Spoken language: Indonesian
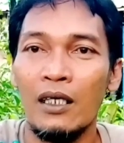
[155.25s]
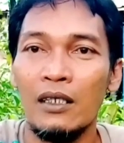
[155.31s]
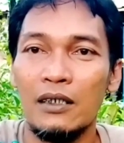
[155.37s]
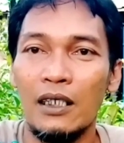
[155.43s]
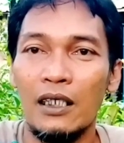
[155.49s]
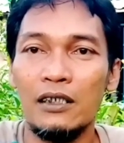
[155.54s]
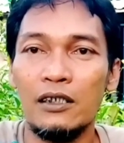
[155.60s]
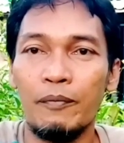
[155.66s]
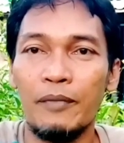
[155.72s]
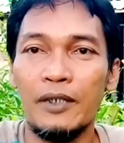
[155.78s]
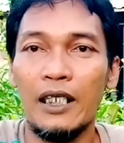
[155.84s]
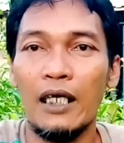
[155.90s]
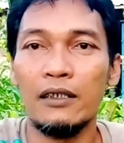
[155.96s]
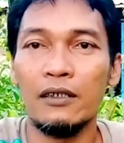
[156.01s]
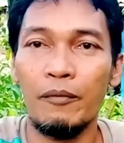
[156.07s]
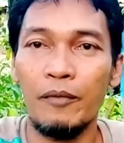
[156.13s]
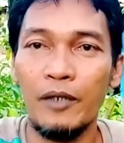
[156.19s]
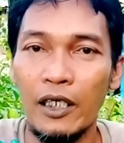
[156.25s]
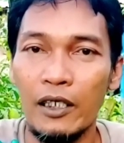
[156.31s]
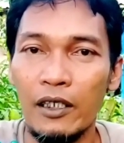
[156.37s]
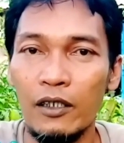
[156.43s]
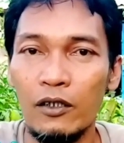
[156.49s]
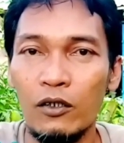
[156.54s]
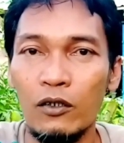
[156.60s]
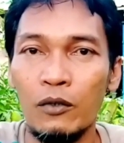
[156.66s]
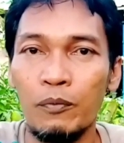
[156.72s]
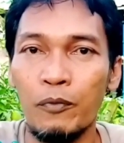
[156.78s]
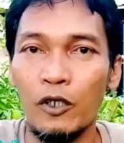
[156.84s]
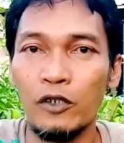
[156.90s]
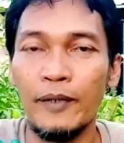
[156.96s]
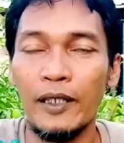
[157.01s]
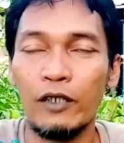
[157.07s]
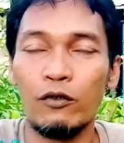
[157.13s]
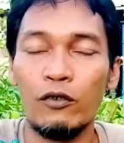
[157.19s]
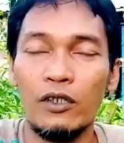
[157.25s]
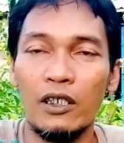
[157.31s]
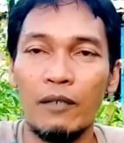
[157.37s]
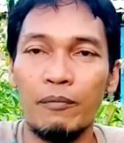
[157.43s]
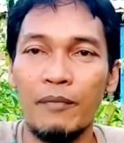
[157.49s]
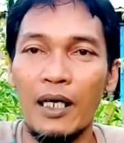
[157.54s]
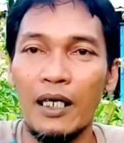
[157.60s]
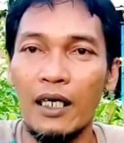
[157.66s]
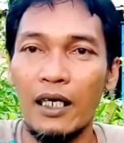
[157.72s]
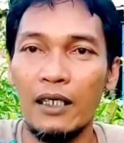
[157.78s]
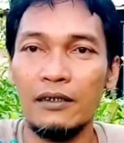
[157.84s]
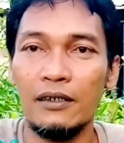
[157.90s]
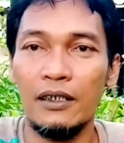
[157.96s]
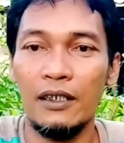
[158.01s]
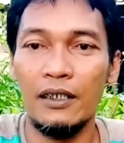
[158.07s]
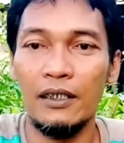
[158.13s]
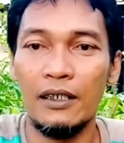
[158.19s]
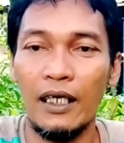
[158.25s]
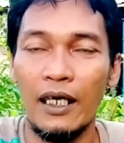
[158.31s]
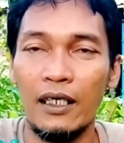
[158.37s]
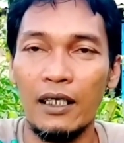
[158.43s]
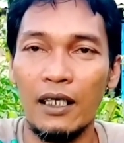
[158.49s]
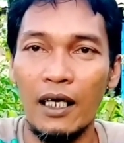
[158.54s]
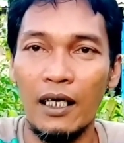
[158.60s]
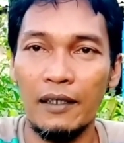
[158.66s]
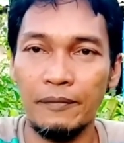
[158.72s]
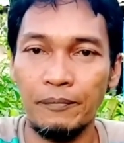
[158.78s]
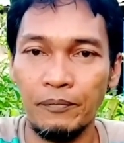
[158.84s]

jadi cebedak saya pikir itu prospek untuk dikembangkan di daerah